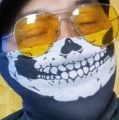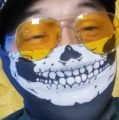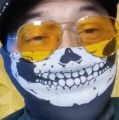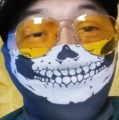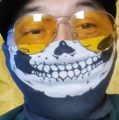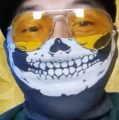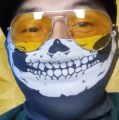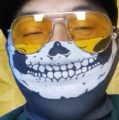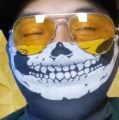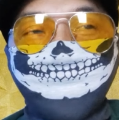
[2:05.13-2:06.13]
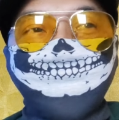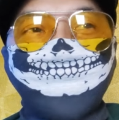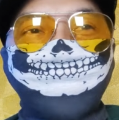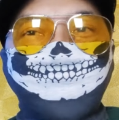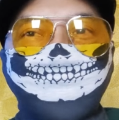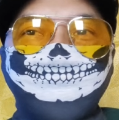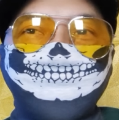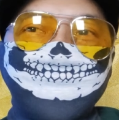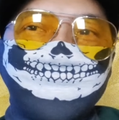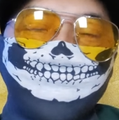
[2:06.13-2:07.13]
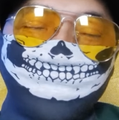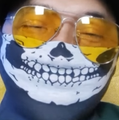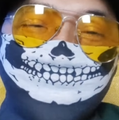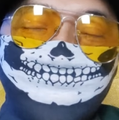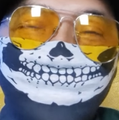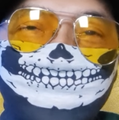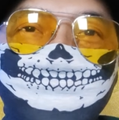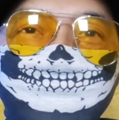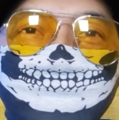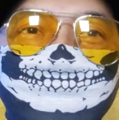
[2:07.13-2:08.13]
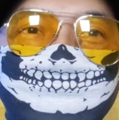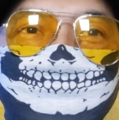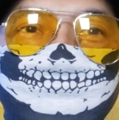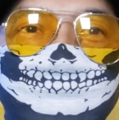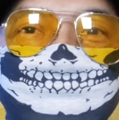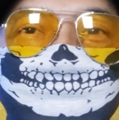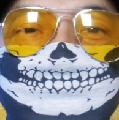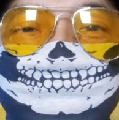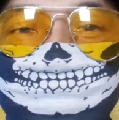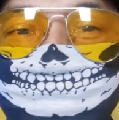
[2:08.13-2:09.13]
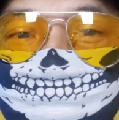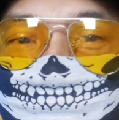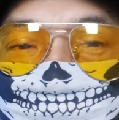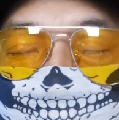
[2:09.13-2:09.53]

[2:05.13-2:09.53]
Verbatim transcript: dari dakunya sendiri gitu ya dari daku channel itu sendiri jadi itu